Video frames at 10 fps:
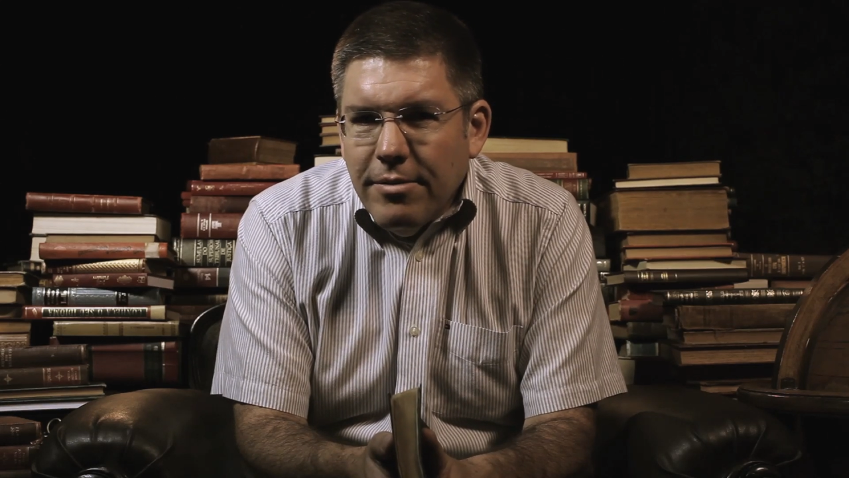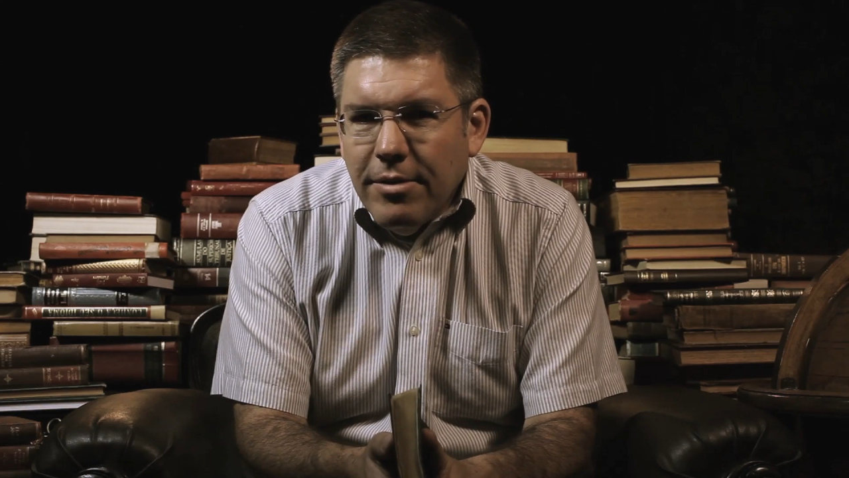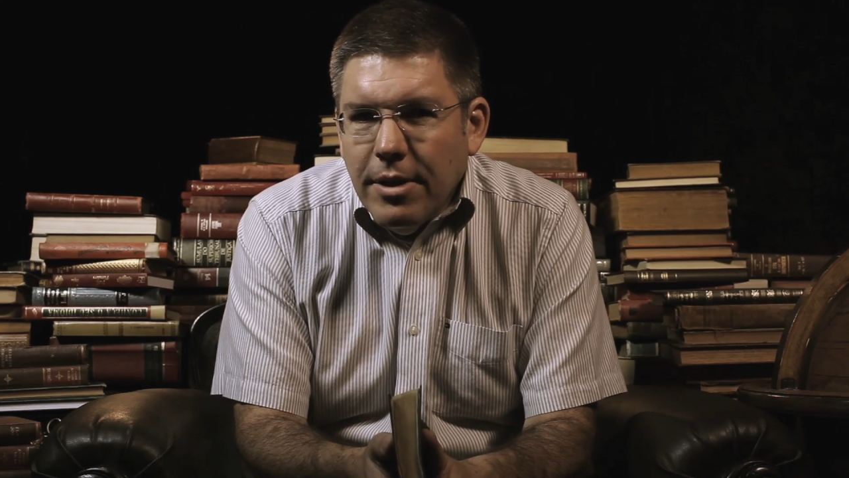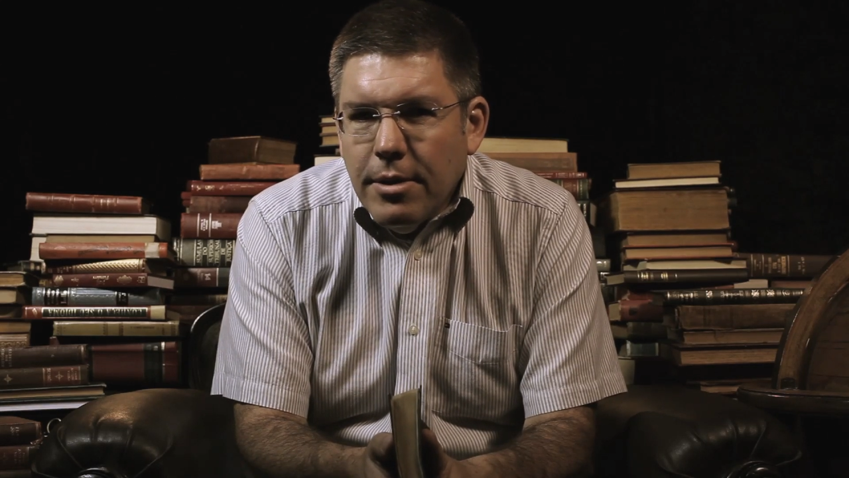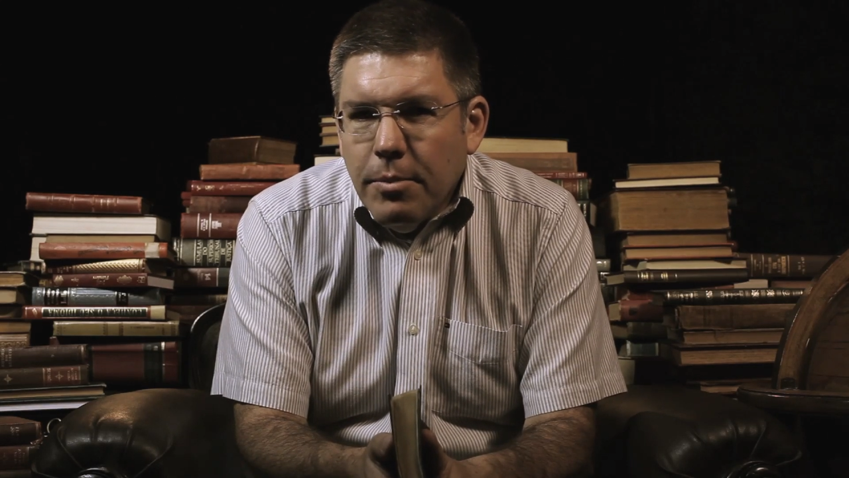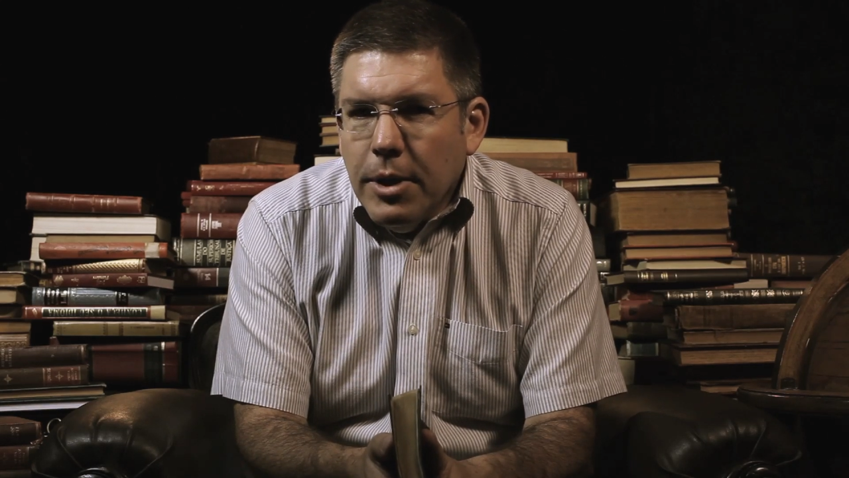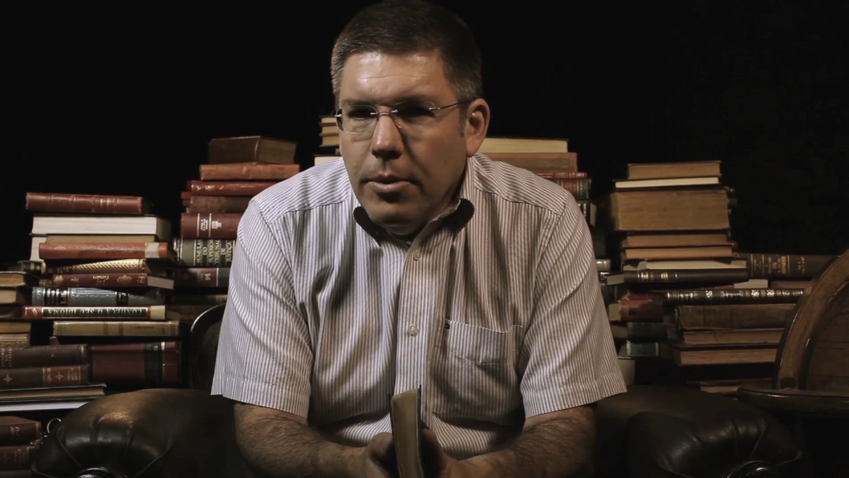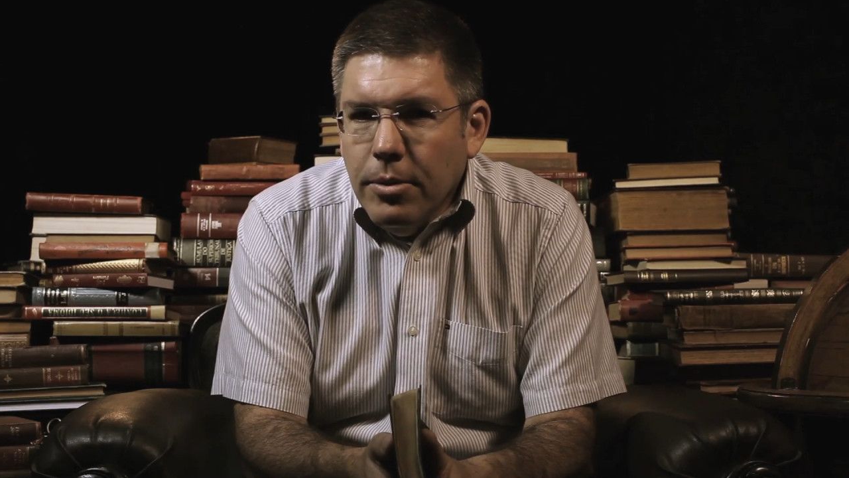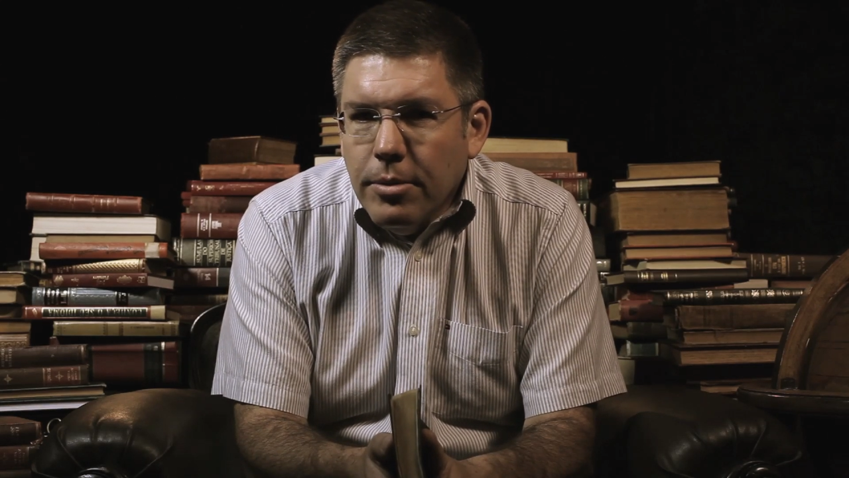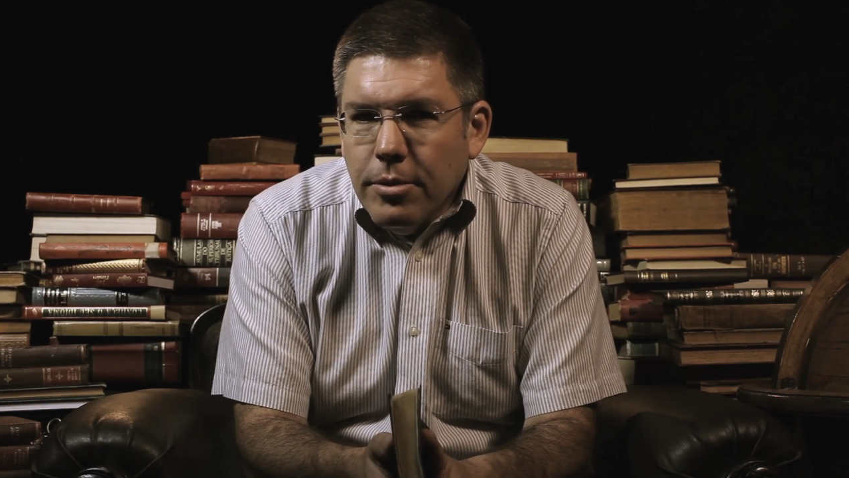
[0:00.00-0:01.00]
20
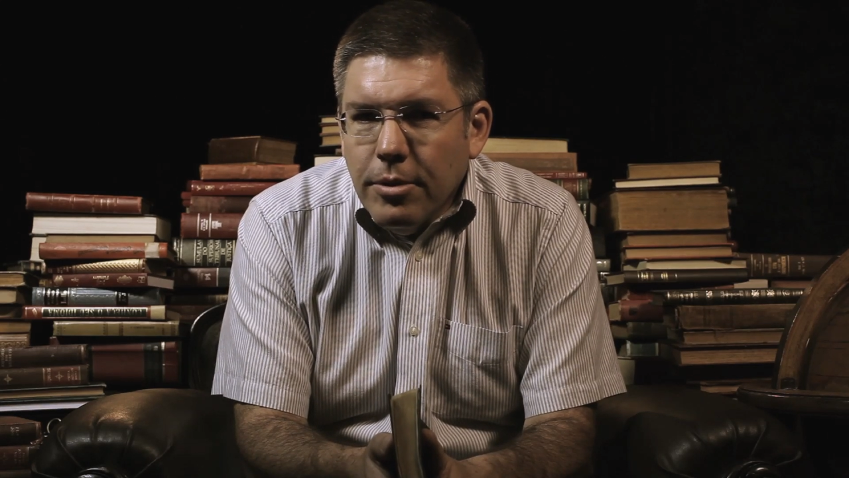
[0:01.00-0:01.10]
minutos